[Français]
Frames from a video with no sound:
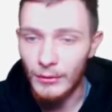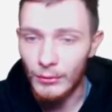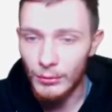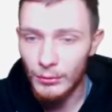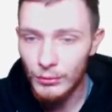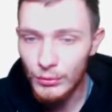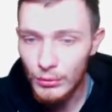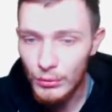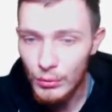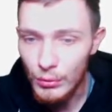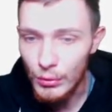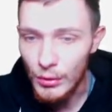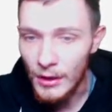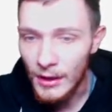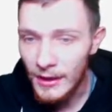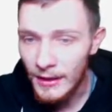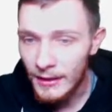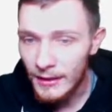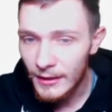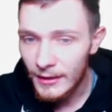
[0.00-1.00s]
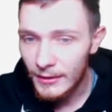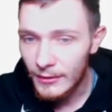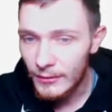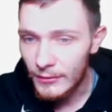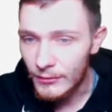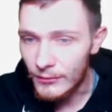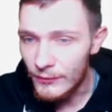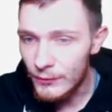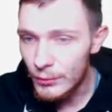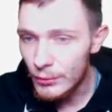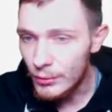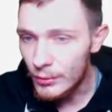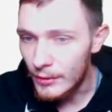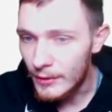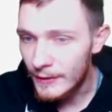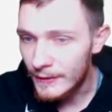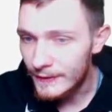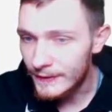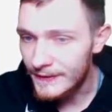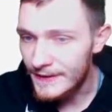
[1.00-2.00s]
Donc du coup, vu
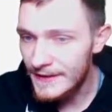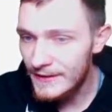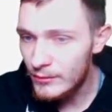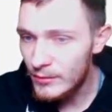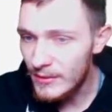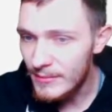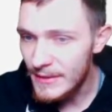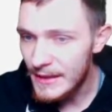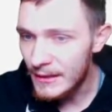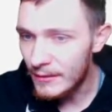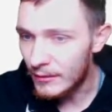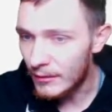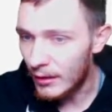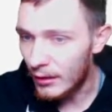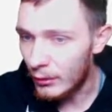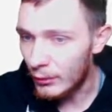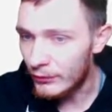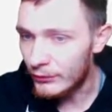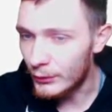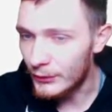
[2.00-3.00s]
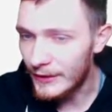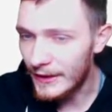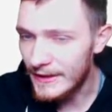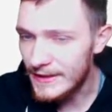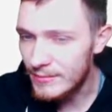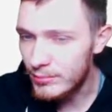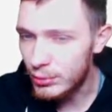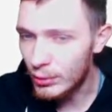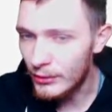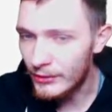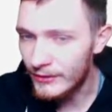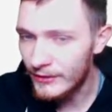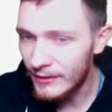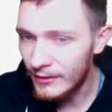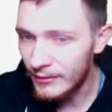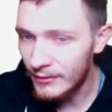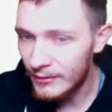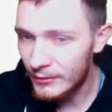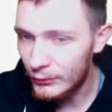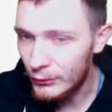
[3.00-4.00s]
18 000 en hausse de 13%,
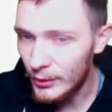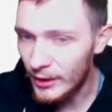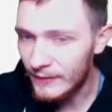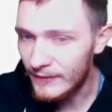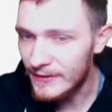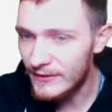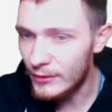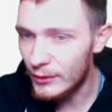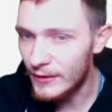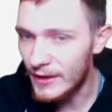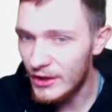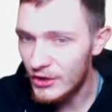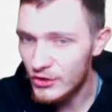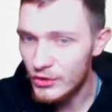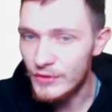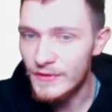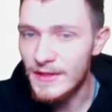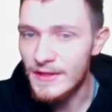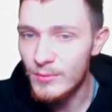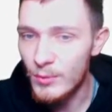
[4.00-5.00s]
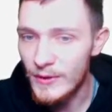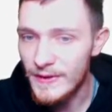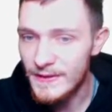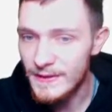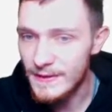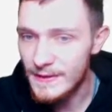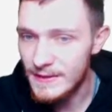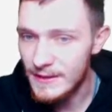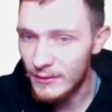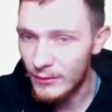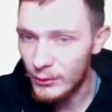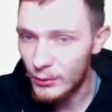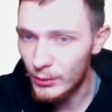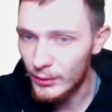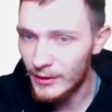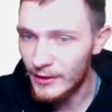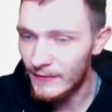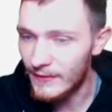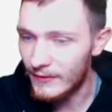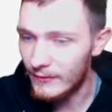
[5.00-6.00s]
durée de visionnage, c'est ce mois-ci, hein. au cours
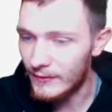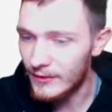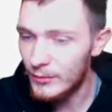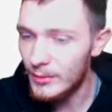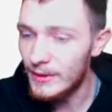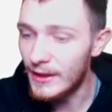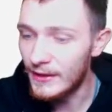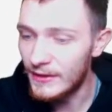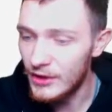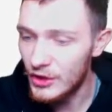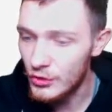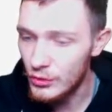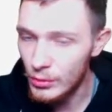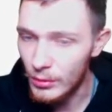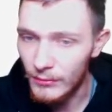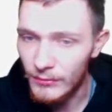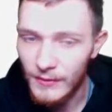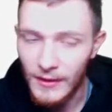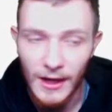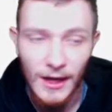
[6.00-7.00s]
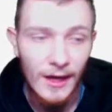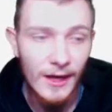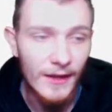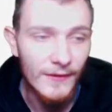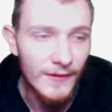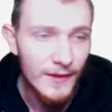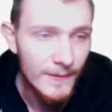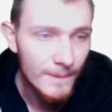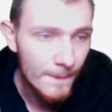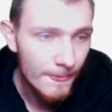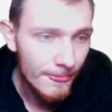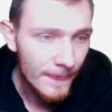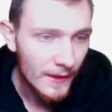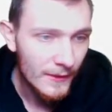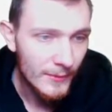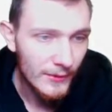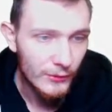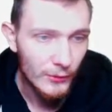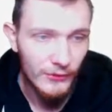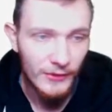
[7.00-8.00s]
des 28 derniers jours, on fera l'année,
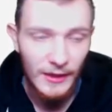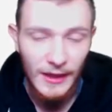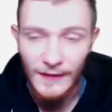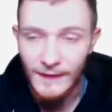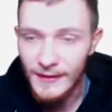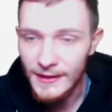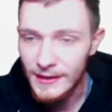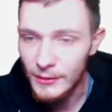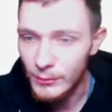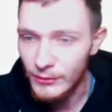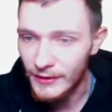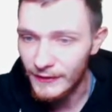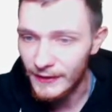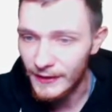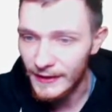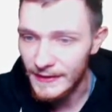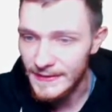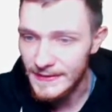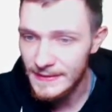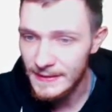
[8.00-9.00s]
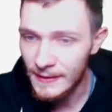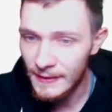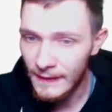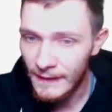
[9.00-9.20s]
parce que c'est l'année qui nous intéresse.